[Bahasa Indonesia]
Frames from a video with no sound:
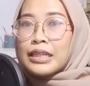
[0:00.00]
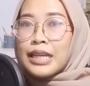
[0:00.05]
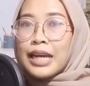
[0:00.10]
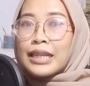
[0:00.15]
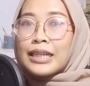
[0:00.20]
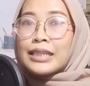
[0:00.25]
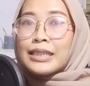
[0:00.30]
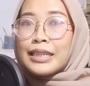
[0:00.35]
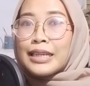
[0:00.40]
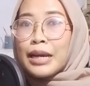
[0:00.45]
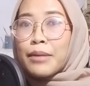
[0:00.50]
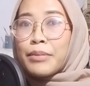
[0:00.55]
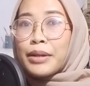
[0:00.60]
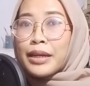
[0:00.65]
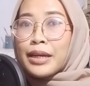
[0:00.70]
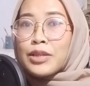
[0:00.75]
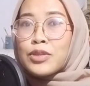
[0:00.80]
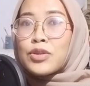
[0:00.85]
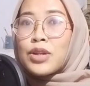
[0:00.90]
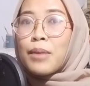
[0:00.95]
dan ketika
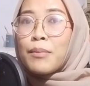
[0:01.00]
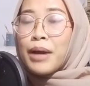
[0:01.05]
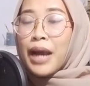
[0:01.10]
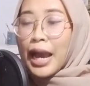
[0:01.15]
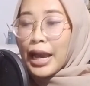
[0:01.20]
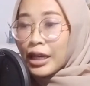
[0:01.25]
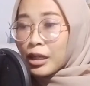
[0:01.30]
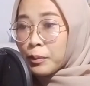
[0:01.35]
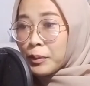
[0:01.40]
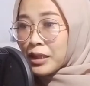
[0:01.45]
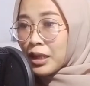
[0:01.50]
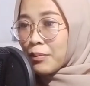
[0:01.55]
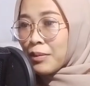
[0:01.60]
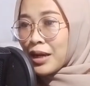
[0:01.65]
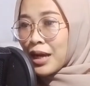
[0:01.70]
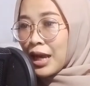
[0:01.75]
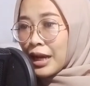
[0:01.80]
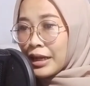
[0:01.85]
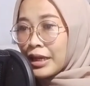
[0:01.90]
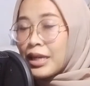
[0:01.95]
mereka sudah meng-hire pertama
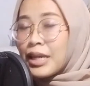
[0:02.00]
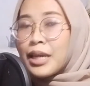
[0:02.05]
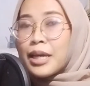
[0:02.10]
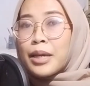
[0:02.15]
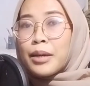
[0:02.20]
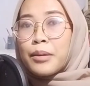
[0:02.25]
kali,